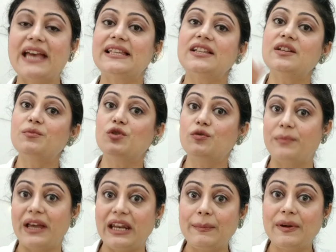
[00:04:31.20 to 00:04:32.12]
ऐसा जमसूट
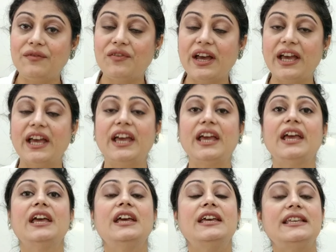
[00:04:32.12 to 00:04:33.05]
मैंने बनवाया है
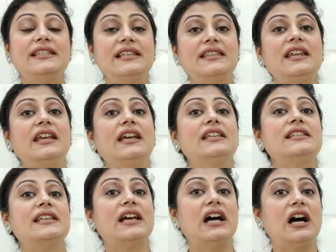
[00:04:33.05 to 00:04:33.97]
इसी तरीके
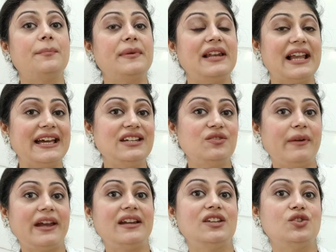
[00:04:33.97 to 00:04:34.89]
से आप लाइट
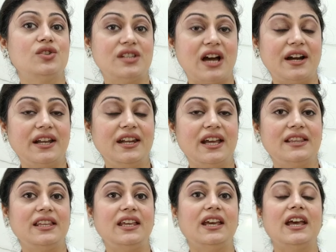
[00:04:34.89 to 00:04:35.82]
वेट की जो साड़ी
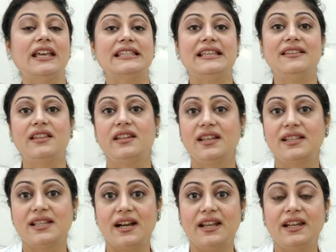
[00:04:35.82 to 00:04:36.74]
रहती है
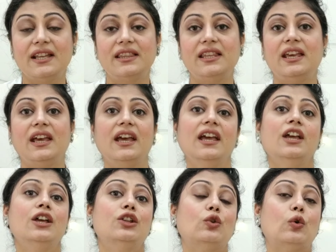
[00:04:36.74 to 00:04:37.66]
सिंथेटिक साड़ी रहती है
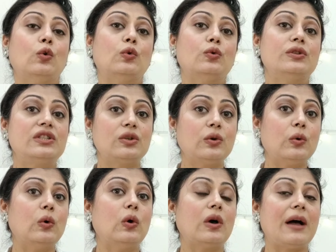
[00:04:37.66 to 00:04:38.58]
तो
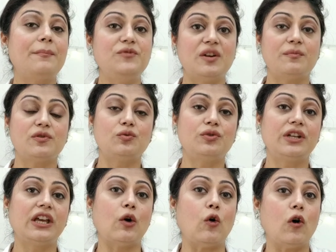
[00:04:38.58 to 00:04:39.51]
उसको आप जमसूट
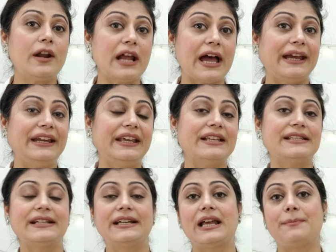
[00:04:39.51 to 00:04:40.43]
के और
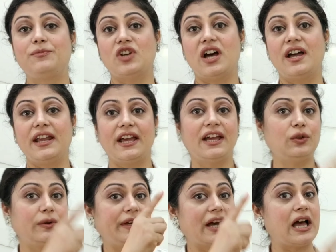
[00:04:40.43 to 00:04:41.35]
आइडियाज़ अगर आप चाह रहे
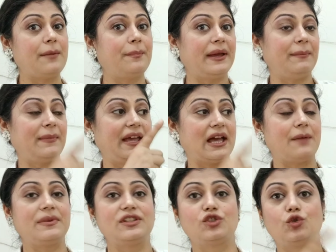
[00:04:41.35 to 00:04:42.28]
हैं तो यहाँ पे मैं
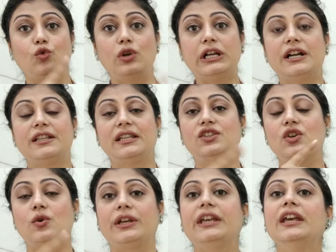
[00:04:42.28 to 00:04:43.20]
यहाँ पे स्क्रॉल करती
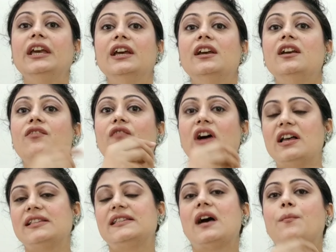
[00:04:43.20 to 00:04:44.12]
जाऊँगी
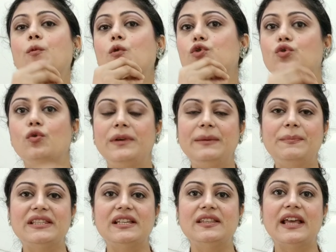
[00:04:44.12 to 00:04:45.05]
वहाँ से आपको जो भी
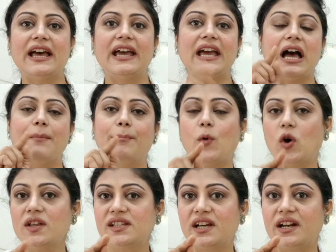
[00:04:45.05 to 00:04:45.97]
पसंद आए आप
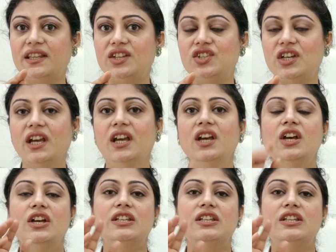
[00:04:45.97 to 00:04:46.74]
पॉज कर लीजिए